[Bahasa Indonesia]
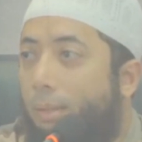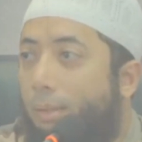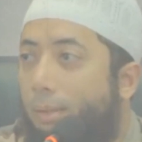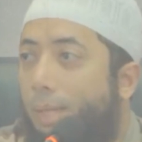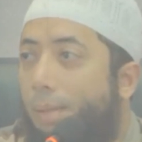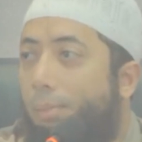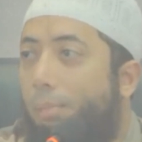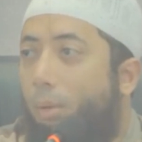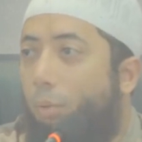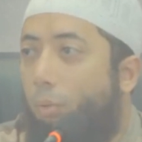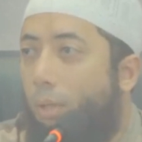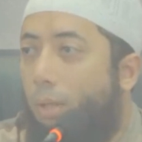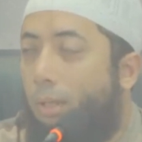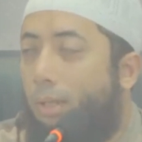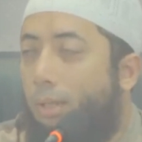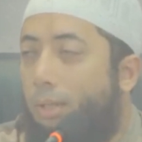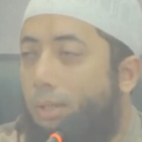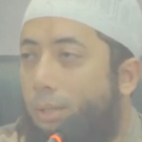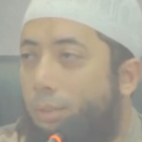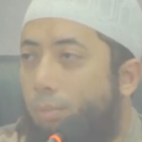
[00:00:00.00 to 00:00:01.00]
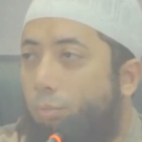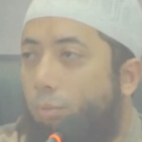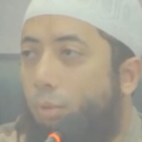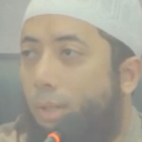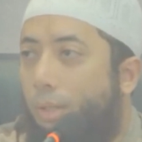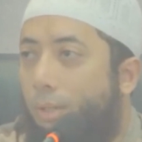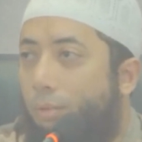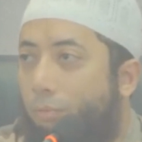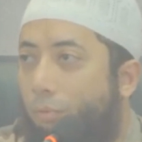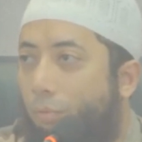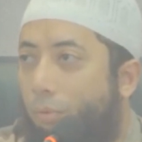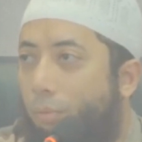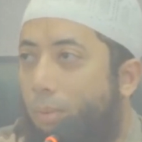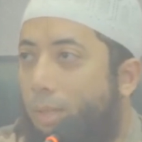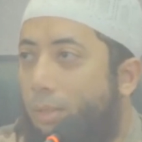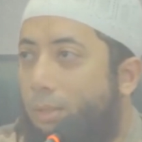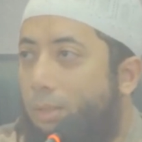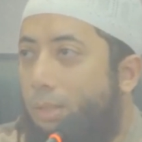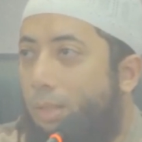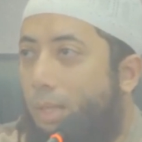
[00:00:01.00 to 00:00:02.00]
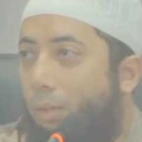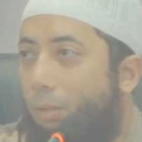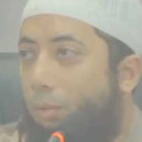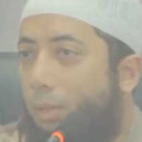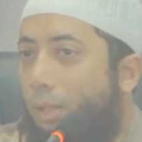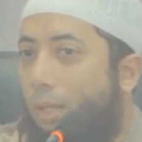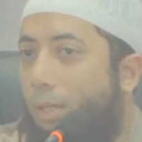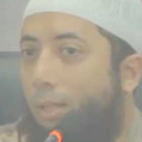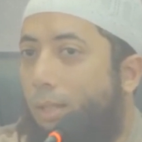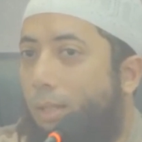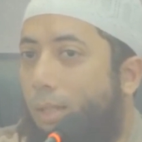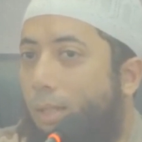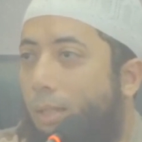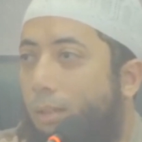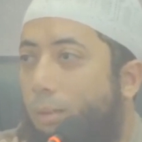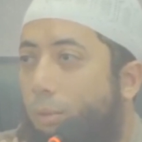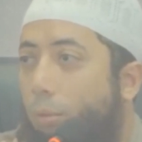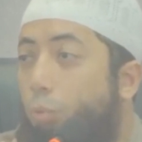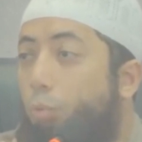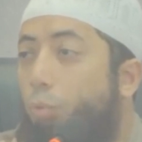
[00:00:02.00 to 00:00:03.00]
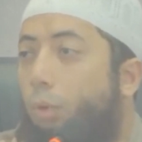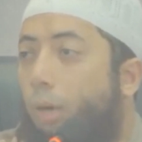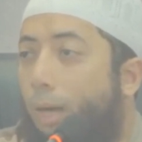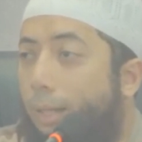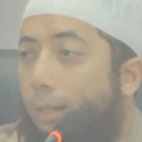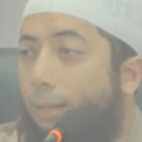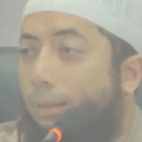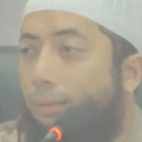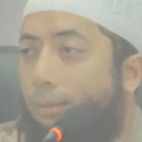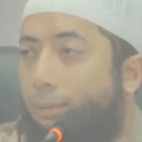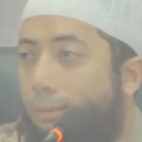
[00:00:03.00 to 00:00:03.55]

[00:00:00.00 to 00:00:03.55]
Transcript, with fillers: dia mengeluarkan sebuah informasi kalau dia adalah Tuhan.